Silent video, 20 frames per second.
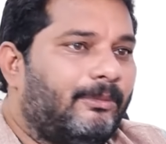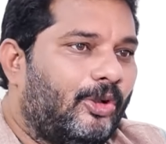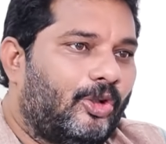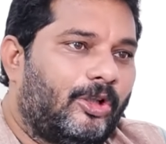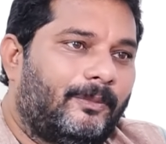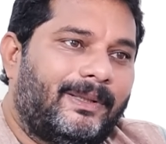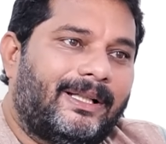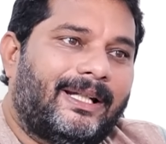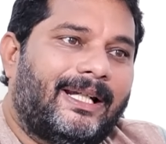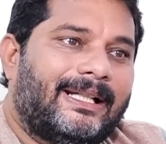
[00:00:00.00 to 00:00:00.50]
మీరు
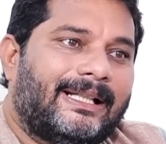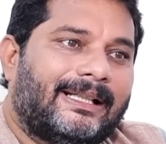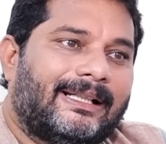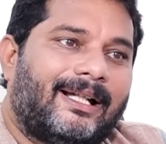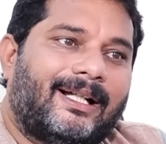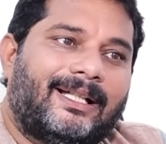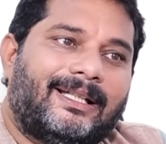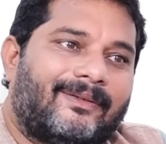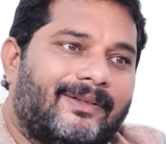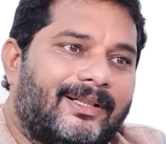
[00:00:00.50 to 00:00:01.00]
లోపలికి ఎంటర్
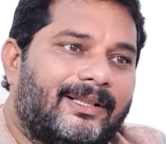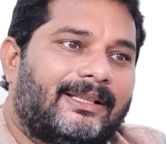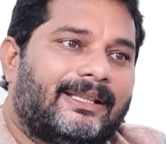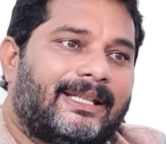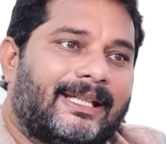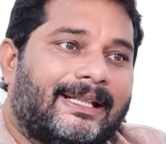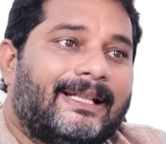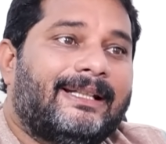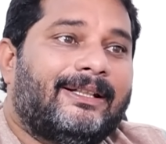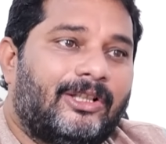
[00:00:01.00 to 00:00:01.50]
కాగానే వాళ్ళు
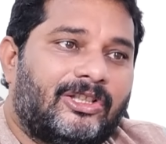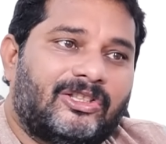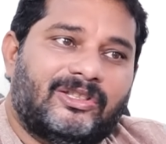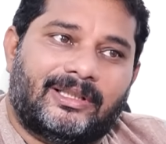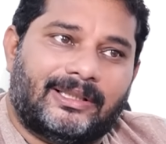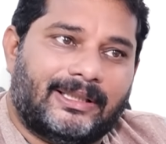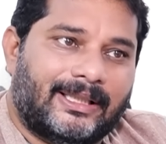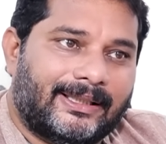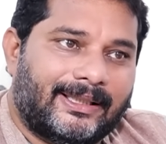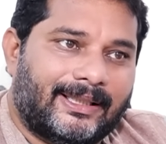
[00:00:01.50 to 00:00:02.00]
ఎక్కడికి
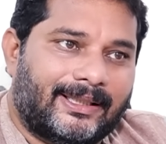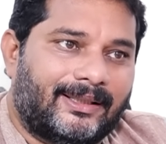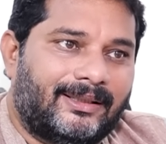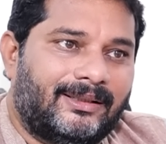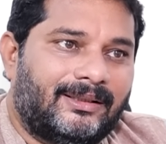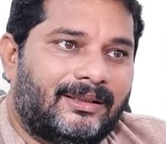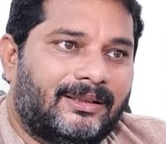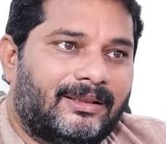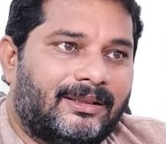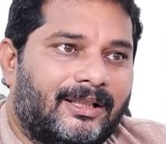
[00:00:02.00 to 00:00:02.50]
వెళ్తున్నారని అడిగారా
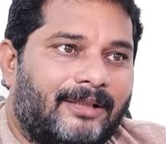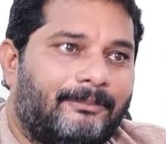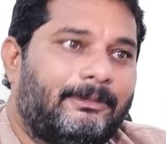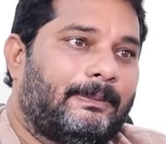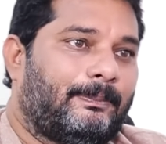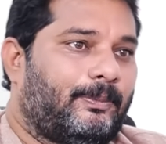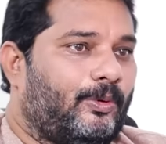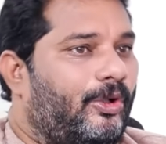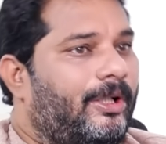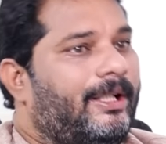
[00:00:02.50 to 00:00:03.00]

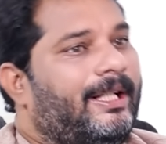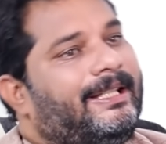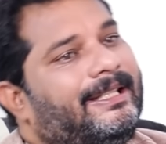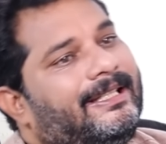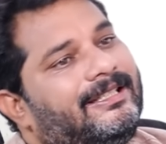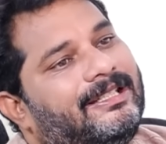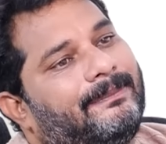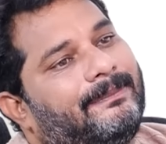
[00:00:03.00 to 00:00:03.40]
మీరు పోగానే ఏం